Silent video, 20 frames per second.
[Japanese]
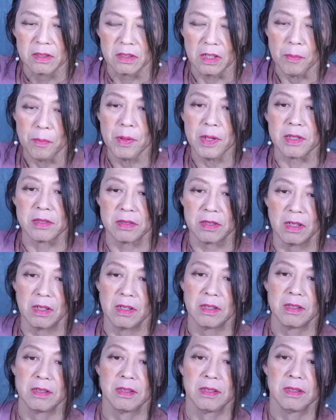やっぱり
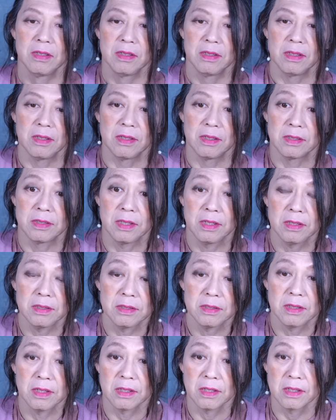さ、えー、
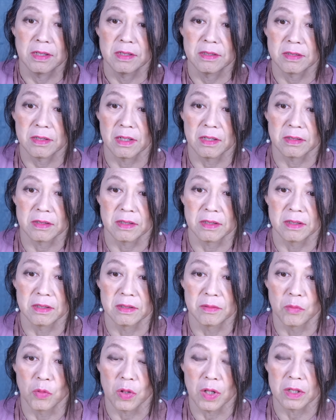政治的に使っ
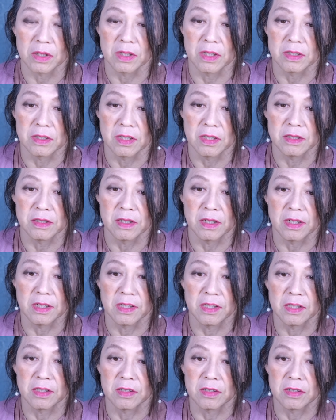もらって政治的
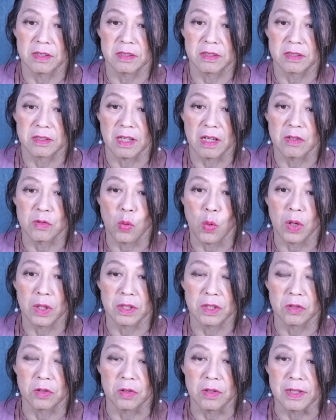に使うお
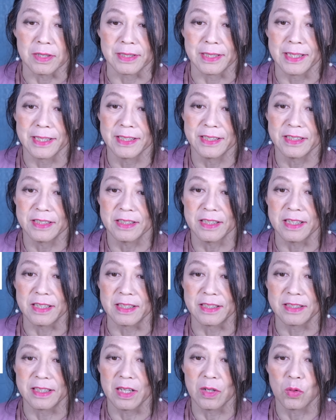金というのは政治資金
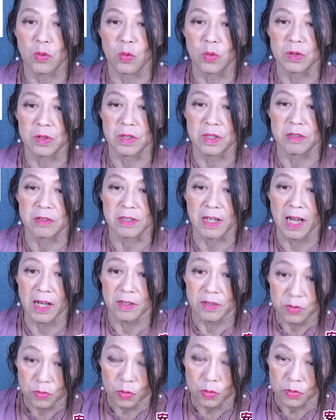規正法に書
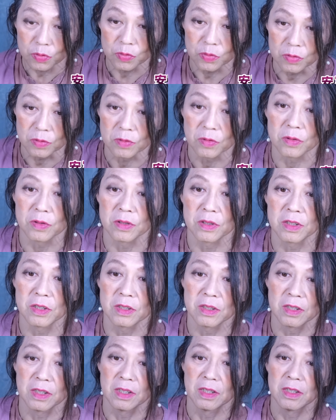くという
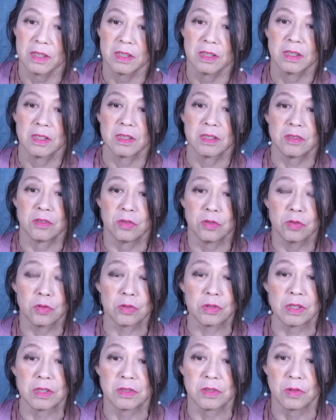
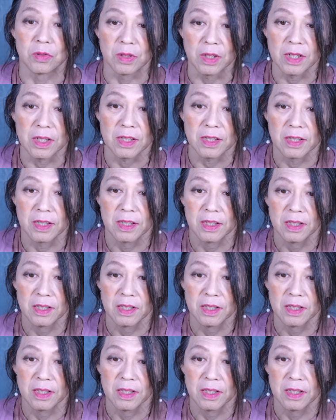ルールですよね。